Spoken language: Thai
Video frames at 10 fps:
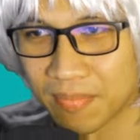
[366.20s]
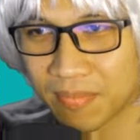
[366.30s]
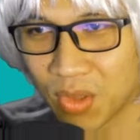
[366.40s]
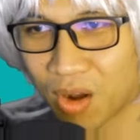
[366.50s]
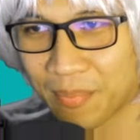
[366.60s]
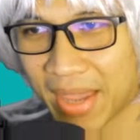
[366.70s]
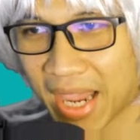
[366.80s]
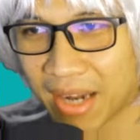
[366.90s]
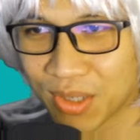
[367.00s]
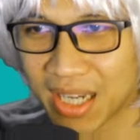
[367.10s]
ลองแพ้
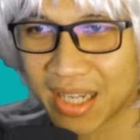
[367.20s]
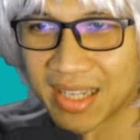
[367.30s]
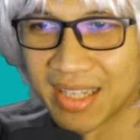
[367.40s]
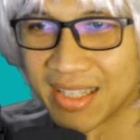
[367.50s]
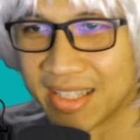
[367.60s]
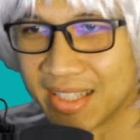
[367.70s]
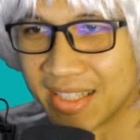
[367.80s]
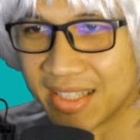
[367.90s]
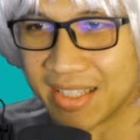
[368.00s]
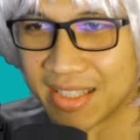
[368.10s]
ดูนะ
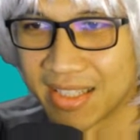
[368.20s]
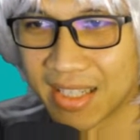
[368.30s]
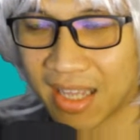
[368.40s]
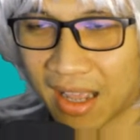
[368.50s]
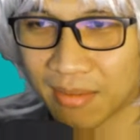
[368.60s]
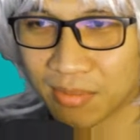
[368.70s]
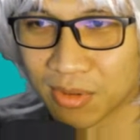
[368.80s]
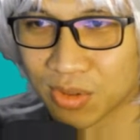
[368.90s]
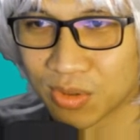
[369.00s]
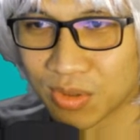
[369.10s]
อ่าผมล
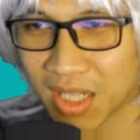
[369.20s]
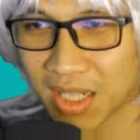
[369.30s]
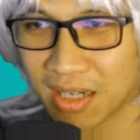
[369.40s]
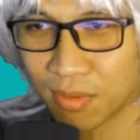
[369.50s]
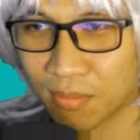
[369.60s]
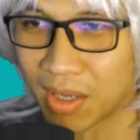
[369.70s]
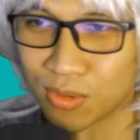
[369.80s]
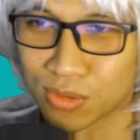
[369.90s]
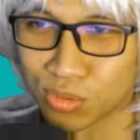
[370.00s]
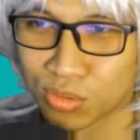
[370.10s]
งตรงนี้แล้วผมมาล
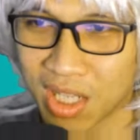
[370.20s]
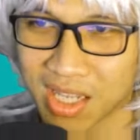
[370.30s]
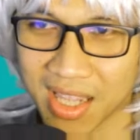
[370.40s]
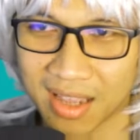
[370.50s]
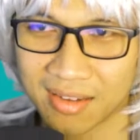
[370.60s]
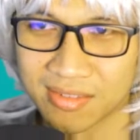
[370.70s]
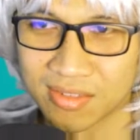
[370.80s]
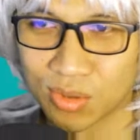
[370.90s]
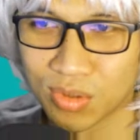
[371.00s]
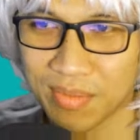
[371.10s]
งตรงนี้เงี้ย
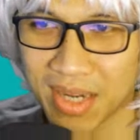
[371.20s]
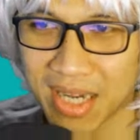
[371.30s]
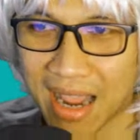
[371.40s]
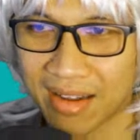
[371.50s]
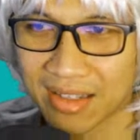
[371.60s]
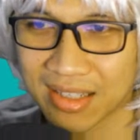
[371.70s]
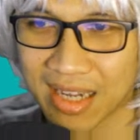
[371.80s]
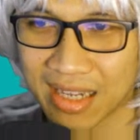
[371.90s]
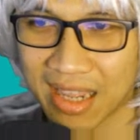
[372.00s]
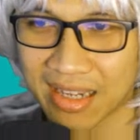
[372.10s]
ตรงนี้ไม่ได้แล้วช
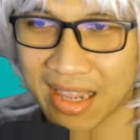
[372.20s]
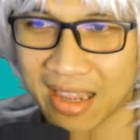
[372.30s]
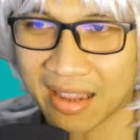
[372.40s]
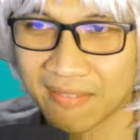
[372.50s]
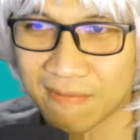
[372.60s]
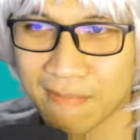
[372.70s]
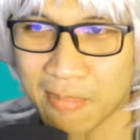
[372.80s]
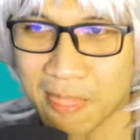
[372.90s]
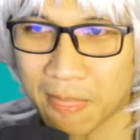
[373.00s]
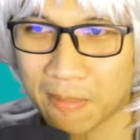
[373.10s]
นะแค่แค่
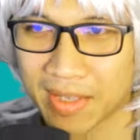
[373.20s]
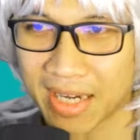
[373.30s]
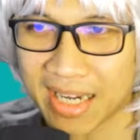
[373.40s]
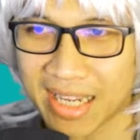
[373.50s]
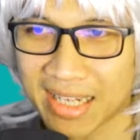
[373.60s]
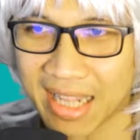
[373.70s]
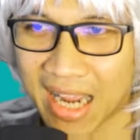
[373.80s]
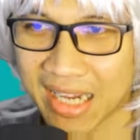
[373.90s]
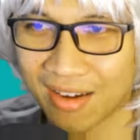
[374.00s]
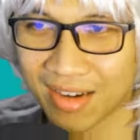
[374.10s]
ชนะได้แค่ทา
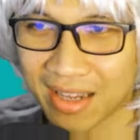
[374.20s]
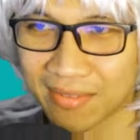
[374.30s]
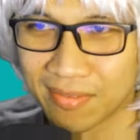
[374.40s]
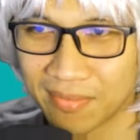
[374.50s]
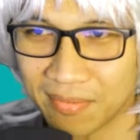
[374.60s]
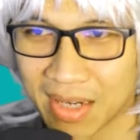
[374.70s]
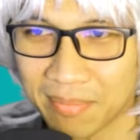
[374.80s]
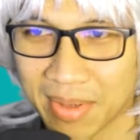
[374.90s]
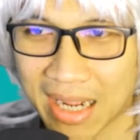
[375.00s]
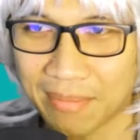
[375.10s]
งเดียวเงี้ยอ่า
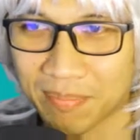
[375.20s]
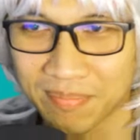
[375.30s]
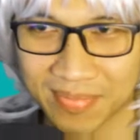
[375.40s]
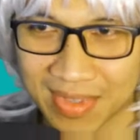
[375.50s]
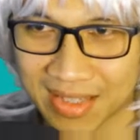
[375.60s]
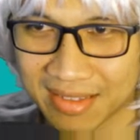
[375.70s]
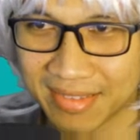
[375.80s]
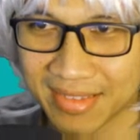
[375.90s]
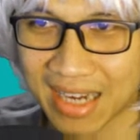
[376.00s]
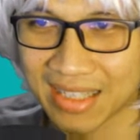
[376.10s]
เป็นการแบบ
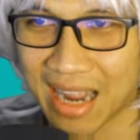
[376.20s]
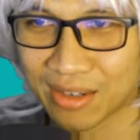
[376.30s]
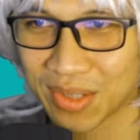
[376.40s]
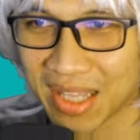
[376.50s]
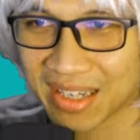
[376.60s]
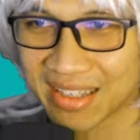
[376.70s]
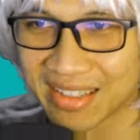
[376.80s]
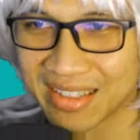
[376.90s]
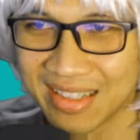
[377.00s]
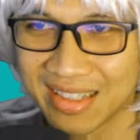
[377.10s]
ดักทางตัวเอง
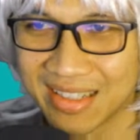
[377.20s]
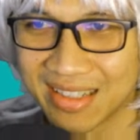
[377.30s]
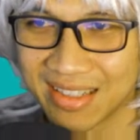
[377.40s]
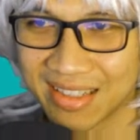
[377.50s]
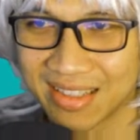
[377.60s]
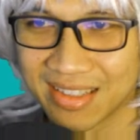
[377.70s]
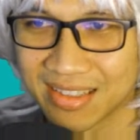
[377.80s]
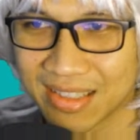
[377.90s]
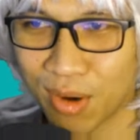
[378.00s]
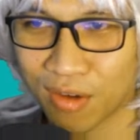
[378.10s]

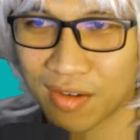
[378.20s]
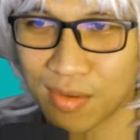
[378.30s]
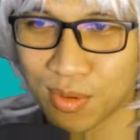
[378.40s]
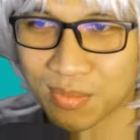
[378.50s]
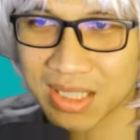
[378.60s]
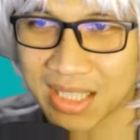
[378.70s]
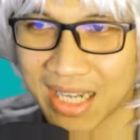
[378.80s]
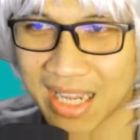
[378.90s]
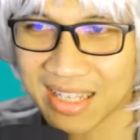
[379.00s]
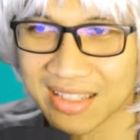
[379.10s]
จะบอกแล้วว่าผมจะช
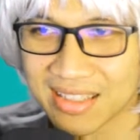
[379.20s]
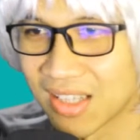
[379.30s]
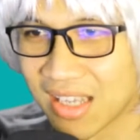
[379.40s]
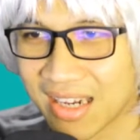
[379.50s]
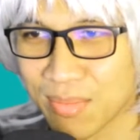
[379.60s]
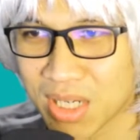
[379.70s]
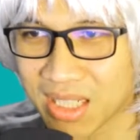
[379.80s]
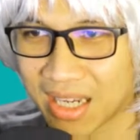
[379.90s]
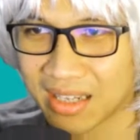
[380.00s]
นะอีกโอเคอันนี้ไม่ชนะ